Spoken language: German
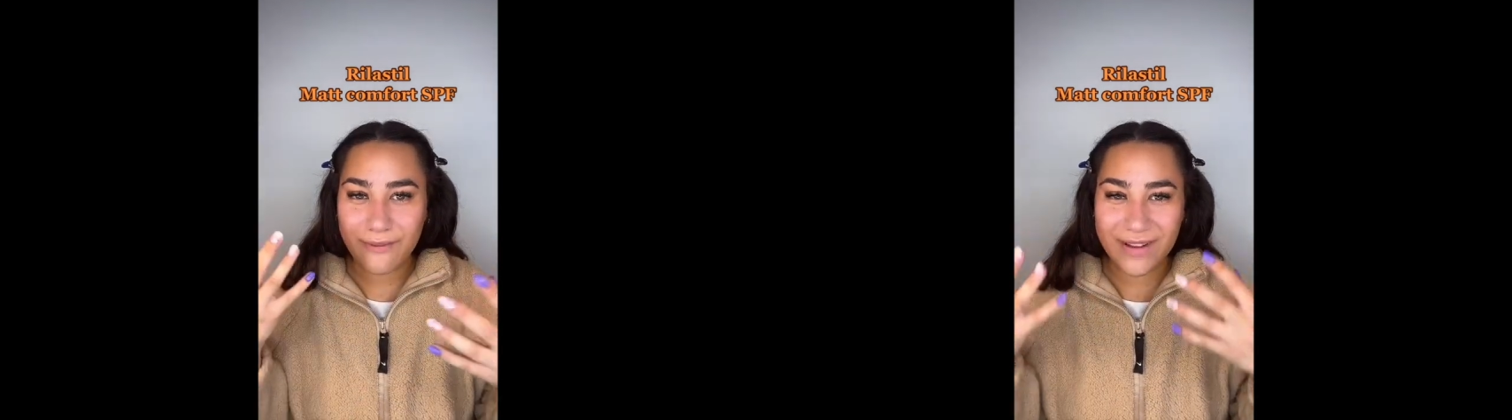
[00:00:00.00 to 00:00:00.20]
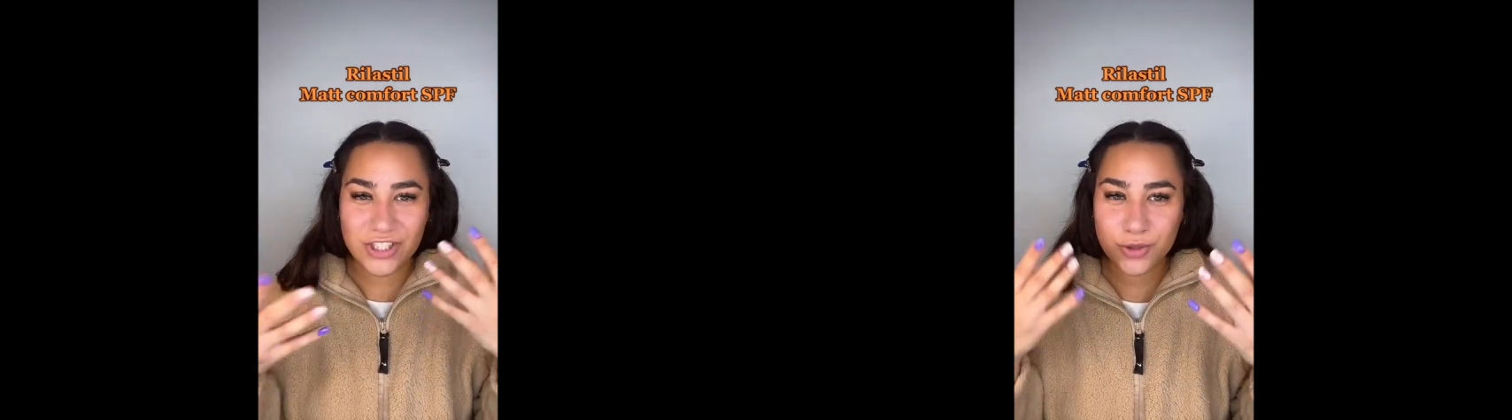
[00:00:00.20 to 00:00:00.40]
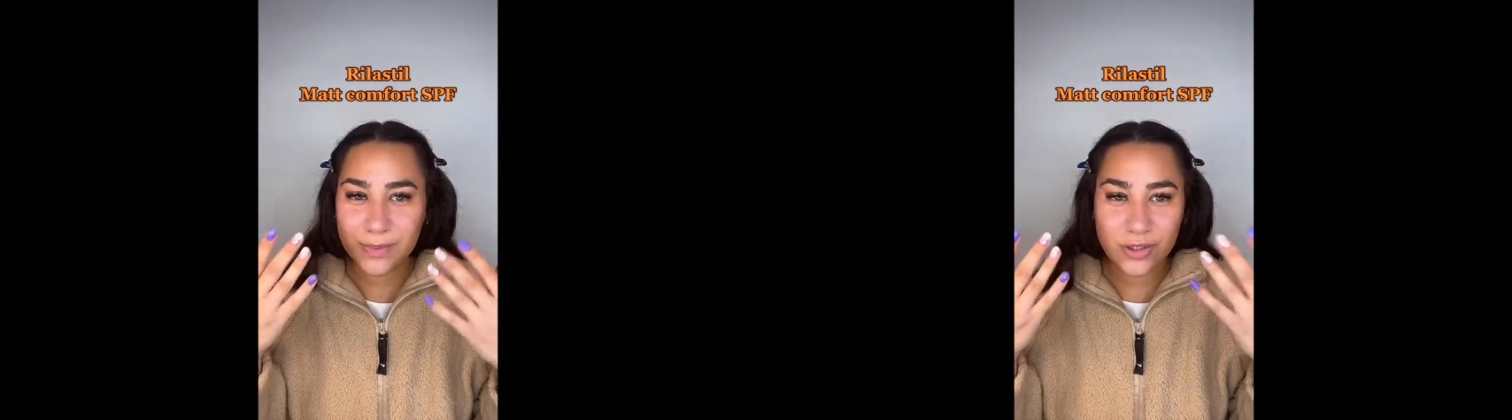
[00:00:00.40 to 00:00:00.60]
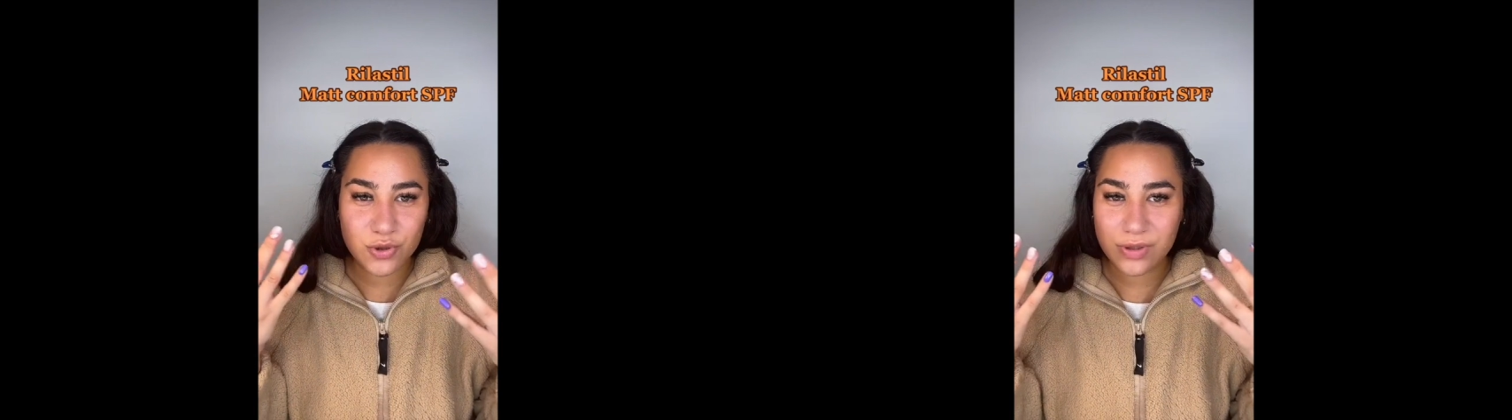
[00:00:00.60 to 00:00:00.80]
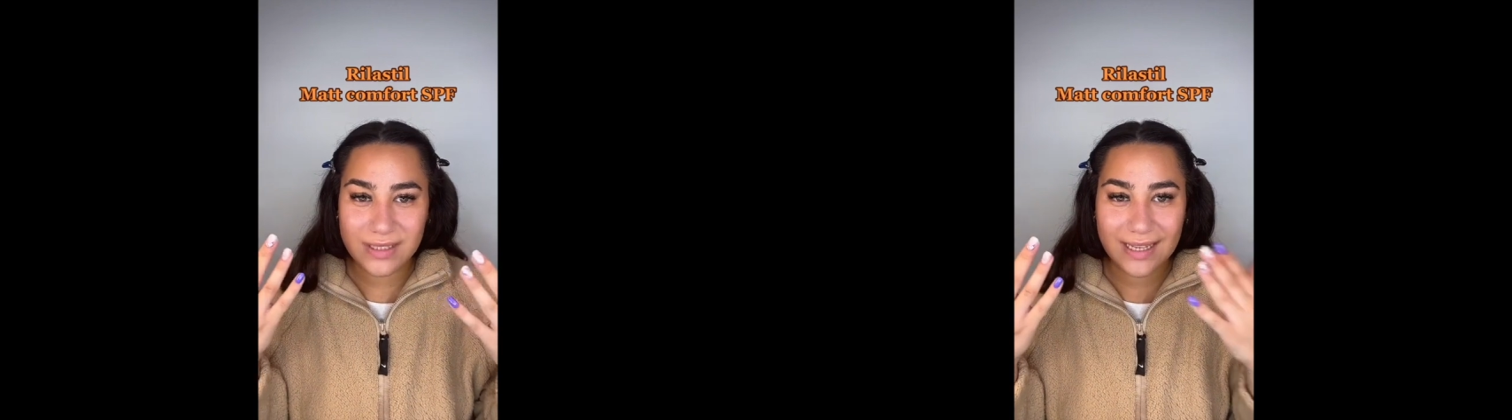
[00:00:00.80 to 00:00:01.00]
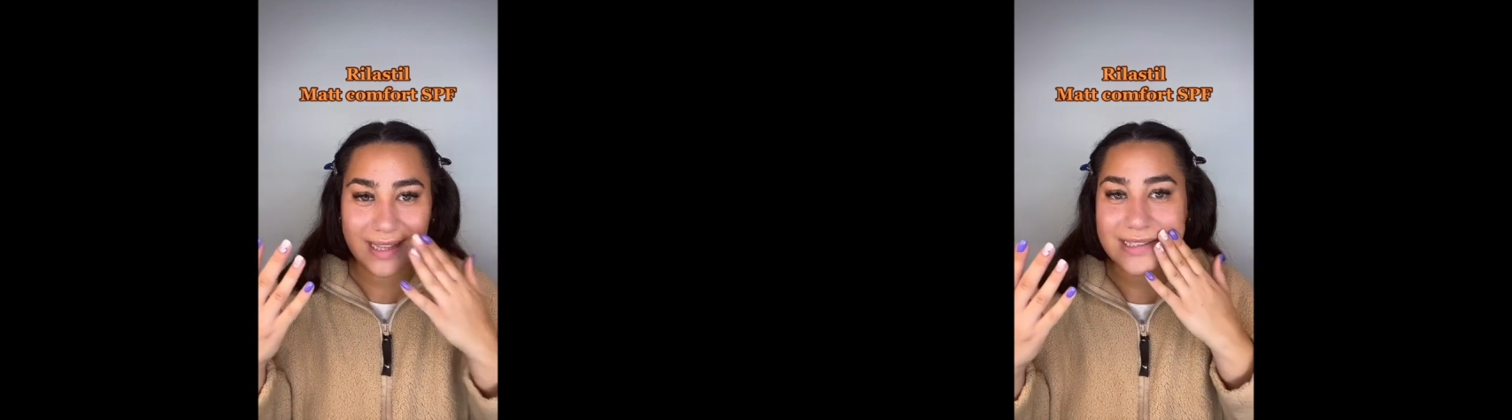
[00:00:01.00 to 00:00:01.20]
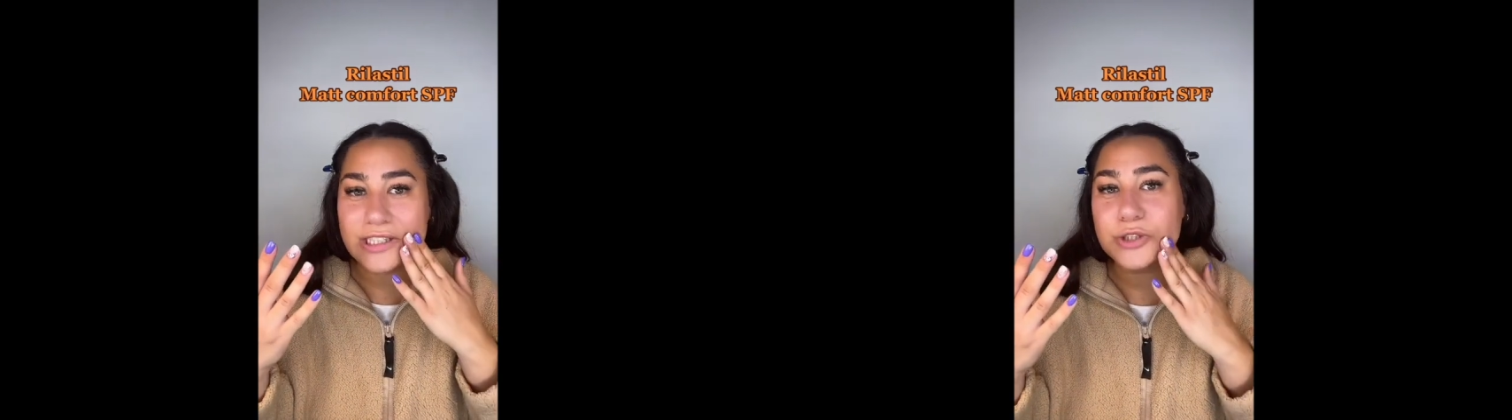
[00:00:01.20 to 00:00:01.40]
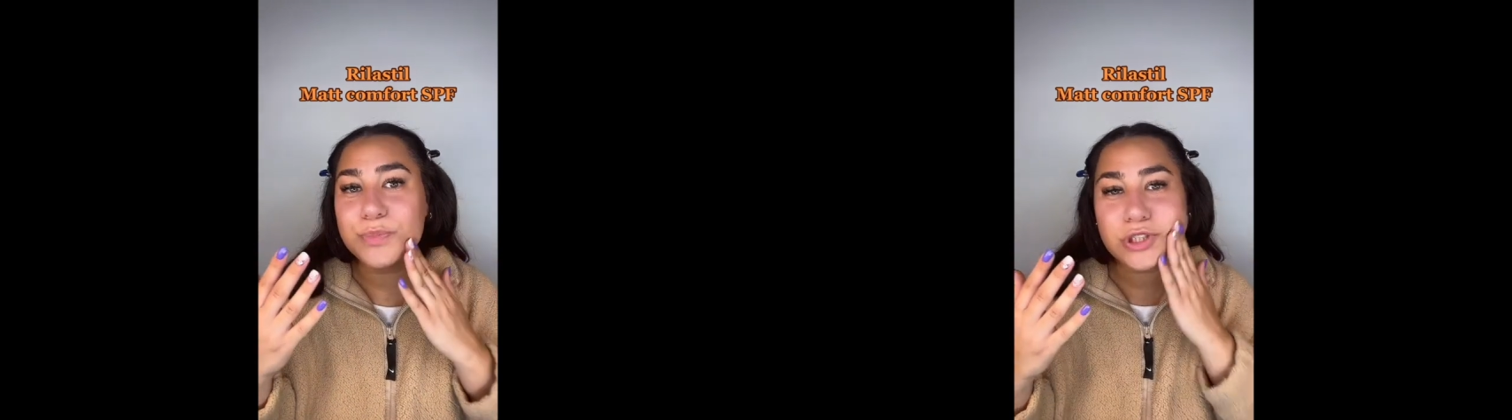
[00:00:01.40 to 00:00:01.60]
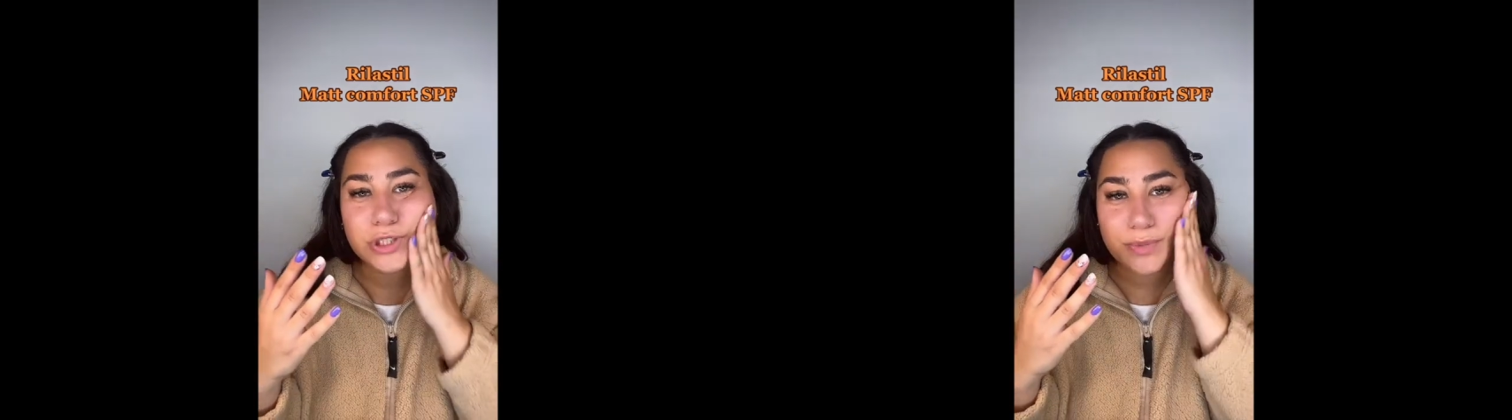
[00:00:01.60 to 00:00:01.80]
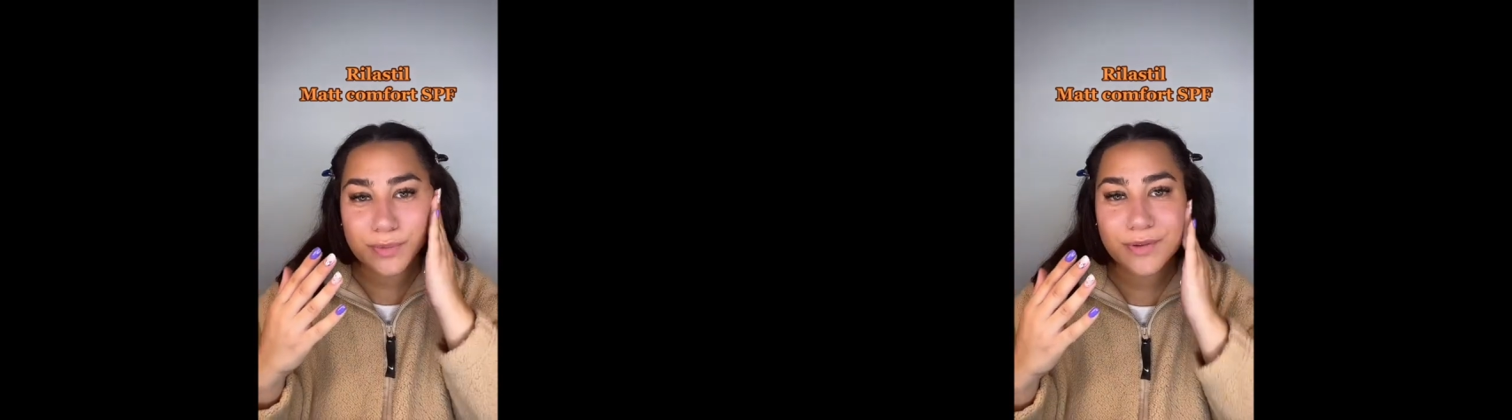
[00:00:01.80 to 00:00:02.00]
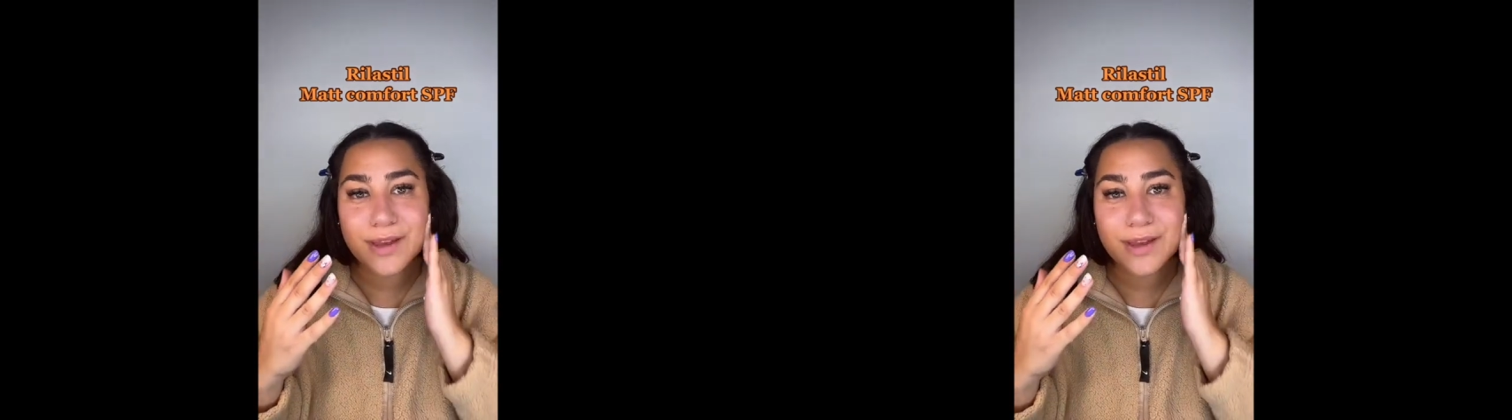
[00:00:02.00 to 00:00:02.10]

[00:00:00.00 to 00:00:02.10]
was spielst du hier die ganze Zeit Spielchen mit mir?